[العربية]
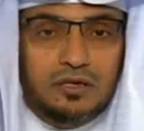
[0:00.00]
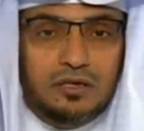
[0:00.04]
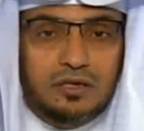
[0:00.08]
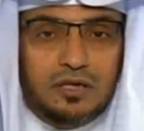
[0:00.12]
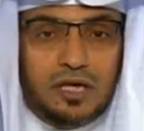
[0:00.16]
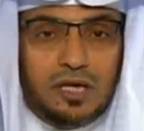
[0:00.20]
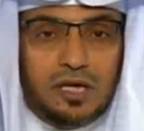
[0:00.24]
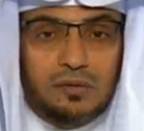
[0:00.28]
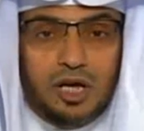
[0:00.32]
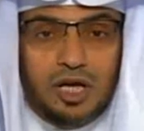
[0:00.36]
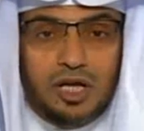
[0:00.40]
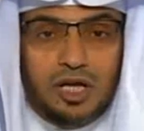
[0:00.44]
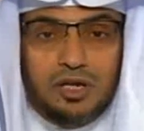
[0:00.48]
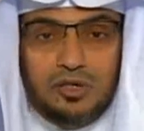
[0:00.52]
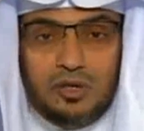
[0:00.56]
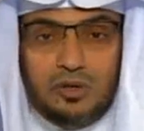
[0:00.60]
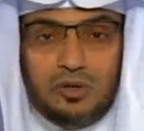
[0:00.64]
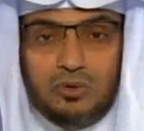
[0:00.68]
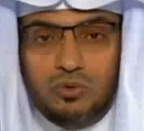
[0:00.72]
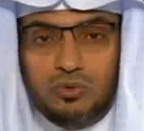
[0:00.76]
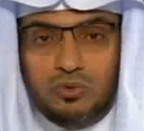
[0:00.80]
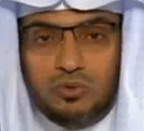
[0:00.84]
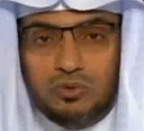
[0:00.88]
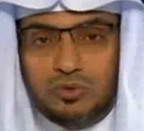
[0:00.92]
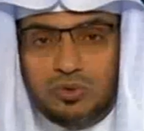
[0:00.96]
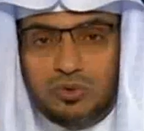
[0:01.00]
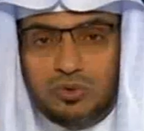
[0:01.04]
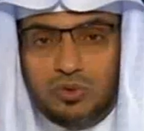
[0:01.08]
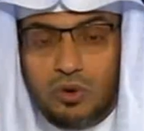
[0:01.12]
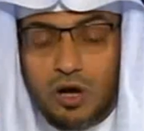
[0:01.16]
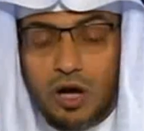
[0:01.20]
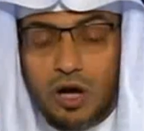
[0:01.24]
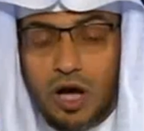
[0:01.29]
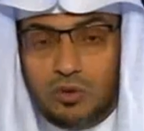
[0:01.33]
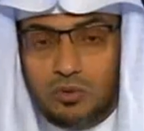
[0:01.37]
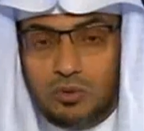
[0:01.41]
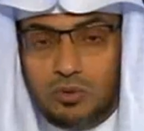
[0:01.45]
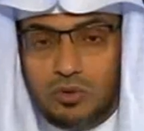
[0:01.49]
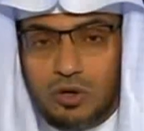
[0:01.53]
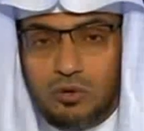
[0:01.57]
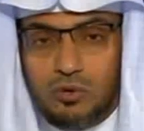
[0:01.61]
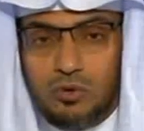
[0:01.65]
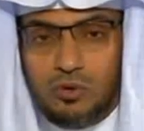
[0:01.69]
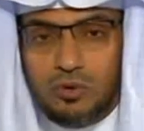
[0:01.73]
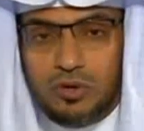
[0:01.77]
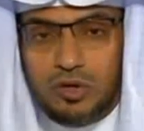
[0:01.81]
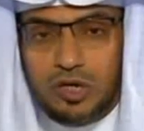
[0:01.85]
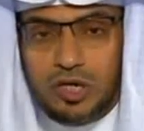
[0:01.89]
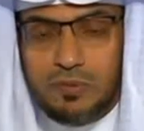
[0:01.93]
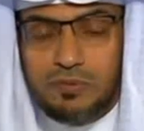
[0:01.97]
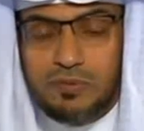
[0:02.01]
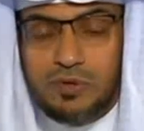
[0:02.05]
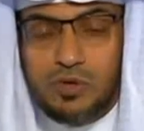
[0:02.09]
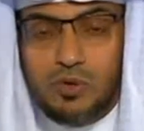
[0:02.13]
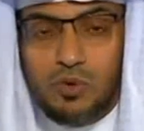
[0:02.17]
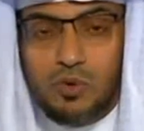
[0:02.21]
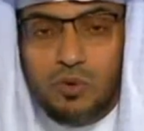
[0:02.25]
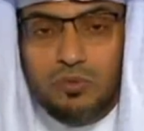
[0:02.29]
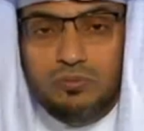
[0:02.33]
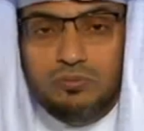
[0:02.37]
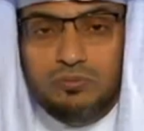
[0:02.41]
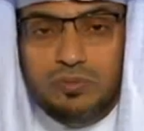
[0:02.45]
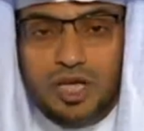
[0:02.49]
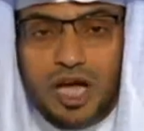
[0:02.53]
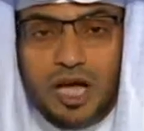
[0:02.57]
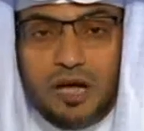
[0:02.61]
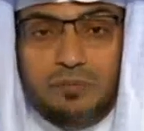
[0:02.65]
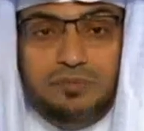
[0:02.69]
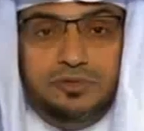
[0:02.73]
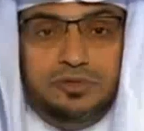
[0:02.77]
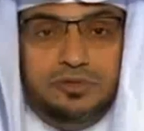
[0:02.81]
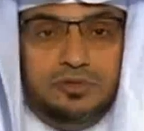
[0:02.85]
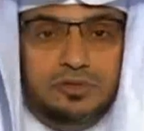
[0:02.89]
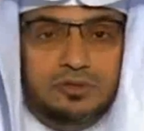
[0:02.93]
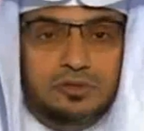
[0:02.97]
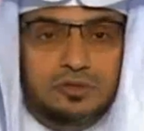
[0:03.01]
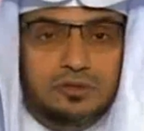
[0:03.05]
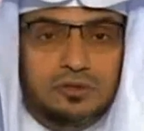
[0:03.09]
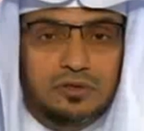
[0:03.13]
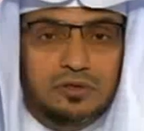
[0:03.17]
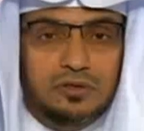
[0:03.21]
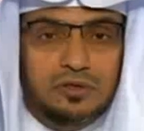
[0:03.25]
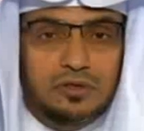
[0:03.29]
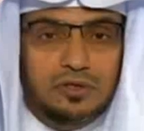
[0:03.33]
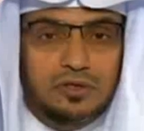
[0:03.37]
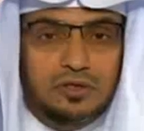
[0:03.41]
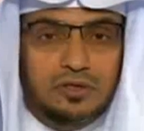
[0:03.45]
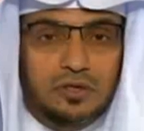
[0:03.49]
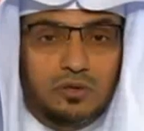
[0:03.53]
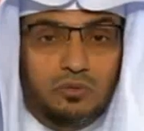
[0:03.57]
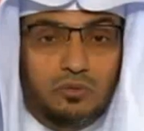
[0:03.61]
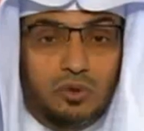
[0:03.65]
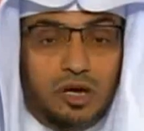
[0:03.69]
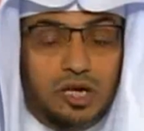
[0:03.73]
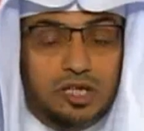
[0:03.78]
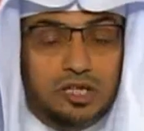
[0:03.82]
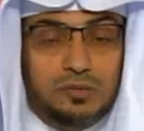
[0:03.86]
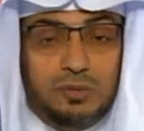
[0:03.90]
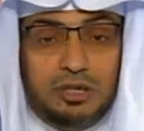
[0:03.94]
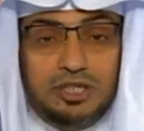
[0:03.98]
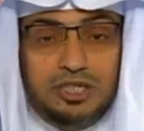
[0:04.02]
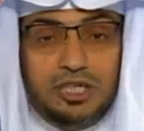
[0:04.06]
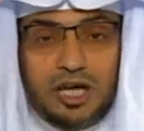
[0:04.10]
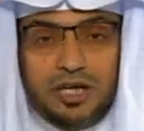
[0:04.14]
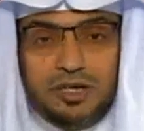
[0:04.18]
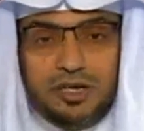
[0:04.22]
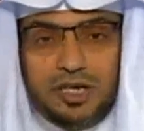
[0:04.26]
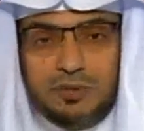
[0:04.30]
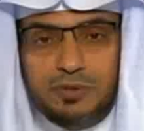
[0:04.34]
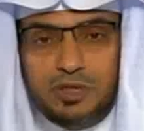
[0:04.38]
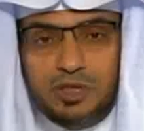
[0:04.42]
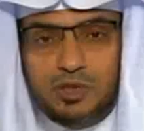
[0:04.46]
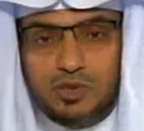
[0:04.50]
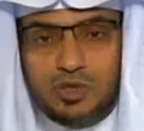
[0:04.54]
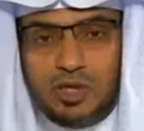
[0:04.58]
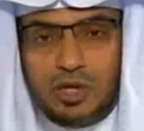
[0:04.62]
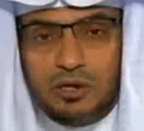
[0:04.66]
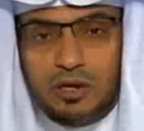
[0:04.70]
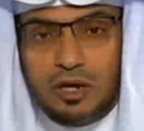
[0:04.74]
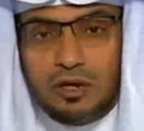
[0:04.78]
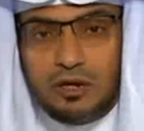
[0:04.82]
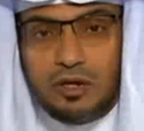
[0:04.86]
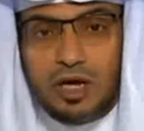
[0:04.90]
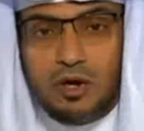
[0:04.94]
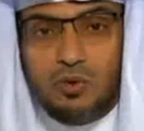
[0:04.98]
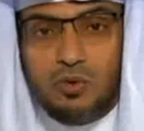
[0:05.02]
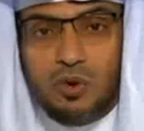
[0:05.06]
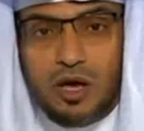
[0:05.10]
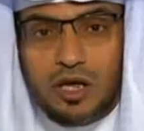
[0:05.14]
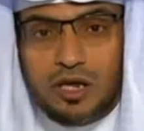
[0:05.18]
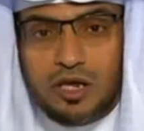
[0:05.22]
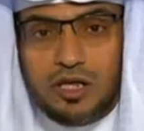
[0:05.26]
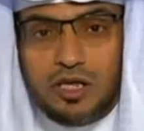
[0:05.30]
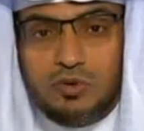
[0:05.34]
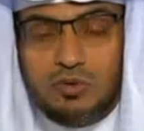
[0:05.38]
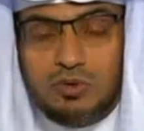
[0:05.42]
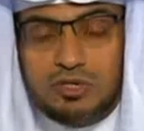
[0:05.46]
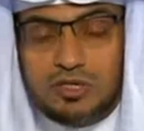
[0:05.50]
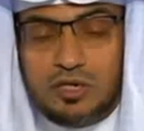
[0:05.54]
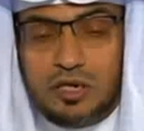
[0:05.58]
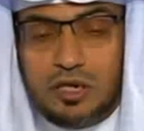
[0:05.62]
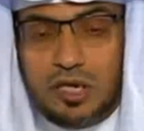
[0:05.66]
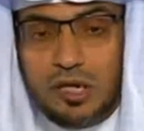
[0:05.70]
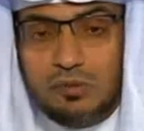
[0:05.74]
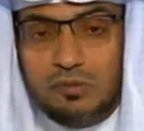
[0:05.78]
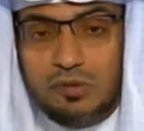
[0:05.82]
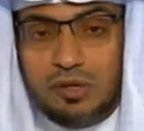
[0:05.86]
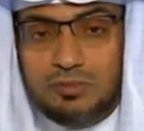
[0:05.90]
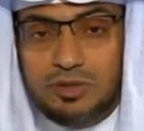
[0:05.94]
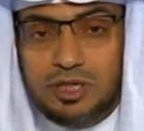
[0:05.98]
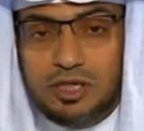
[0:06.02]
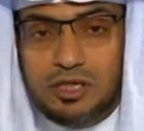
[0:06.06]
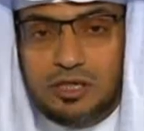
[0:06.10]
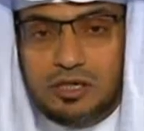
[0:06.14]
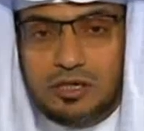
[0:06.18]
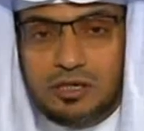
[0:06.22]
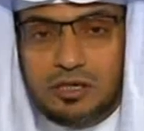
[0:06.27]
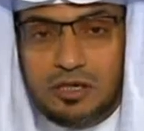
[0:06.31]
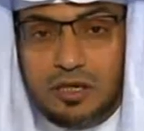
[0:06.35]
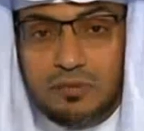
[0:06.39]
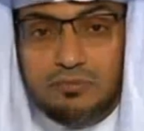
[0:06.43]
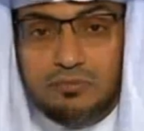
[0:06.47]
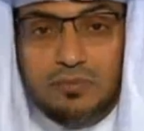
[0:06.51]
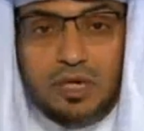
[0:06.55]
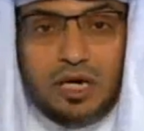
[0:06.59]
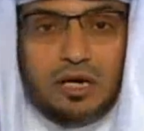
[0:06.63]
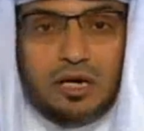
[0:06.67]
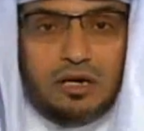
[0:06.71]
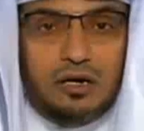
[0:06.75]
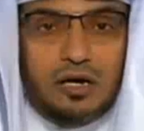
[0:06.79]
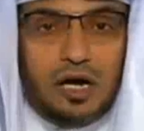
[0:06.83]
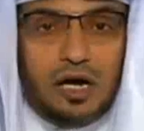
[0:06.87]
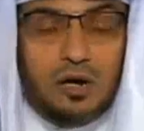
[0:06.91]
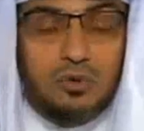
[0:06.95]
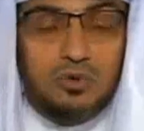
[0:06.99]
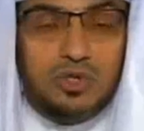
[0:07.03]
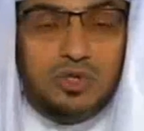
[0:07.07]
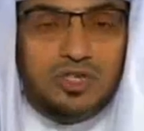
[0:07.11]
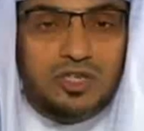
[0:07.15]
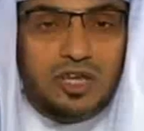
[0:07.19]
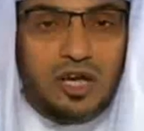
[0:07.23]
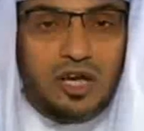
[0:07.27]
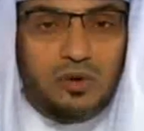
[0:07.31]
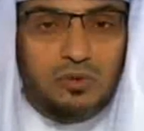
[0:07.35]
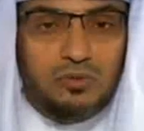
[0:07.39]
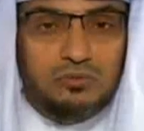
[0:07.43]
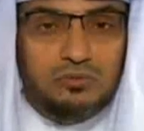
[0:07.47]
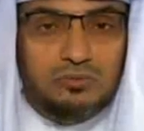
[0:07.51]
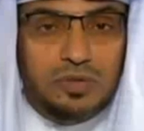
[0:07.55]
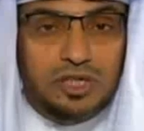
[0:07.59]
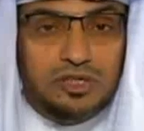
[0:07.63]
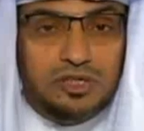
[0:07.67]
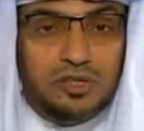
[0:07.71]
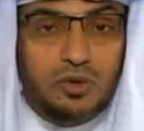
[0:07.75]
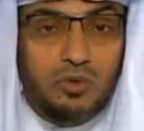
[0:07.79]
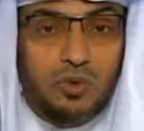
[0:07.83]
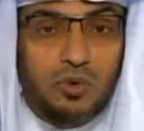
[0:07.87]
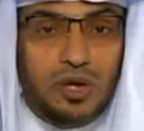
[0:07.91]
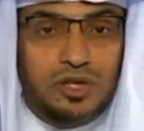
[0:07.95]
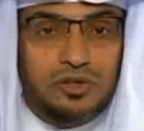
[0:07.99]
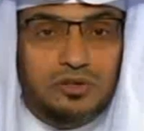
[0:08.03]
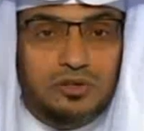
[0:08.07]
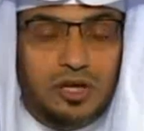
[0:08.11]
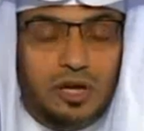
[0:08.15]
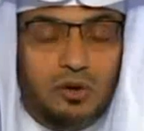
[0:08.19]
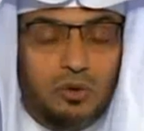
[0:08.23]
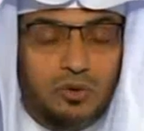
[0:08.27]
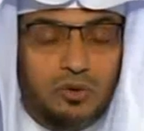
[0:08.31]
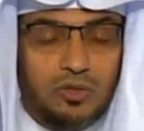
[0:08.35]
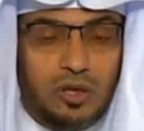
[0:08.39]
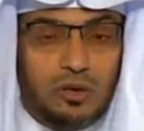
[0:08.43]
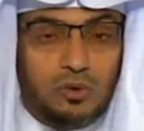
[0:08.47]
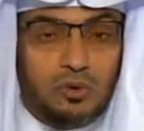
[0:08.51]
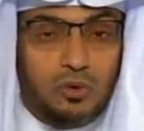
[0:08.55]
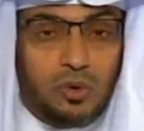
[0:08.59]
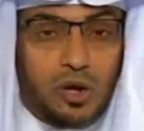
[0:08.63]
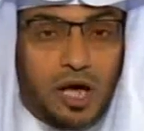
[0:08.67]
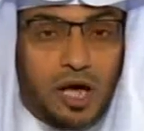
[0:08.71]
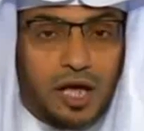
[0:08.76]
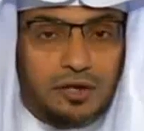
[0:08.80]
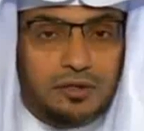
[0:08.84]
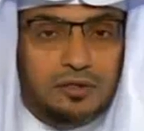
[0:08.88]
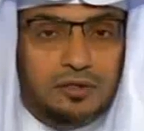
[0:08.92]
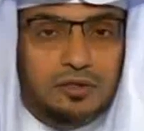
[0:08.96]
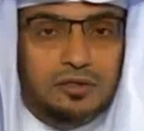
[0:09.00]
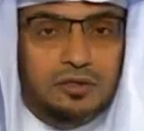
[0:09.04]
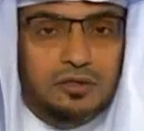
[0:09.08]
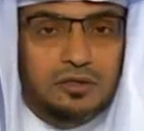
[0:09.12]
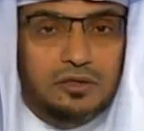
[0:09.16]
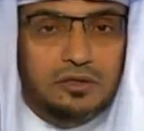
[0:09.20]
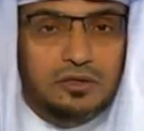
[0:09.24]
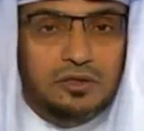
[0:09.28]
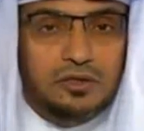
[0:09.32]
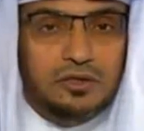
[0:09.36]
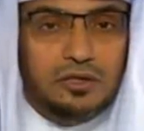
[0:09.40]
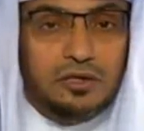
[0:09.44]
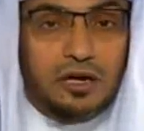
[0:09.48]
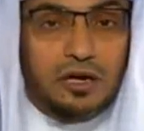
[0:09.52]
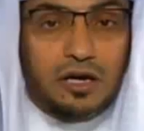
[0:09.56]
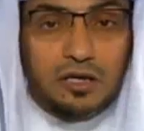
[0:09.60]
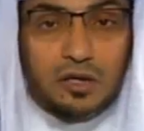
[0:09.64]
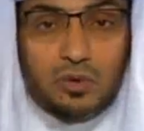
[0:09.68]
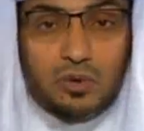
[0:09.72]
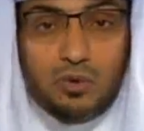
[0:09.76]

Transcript: كما أنه يقال له ابن أم عبد وقد بدأ النبي صلى الله عليه وسلم به لما أوصى أمته أن تأخذ القرآن قال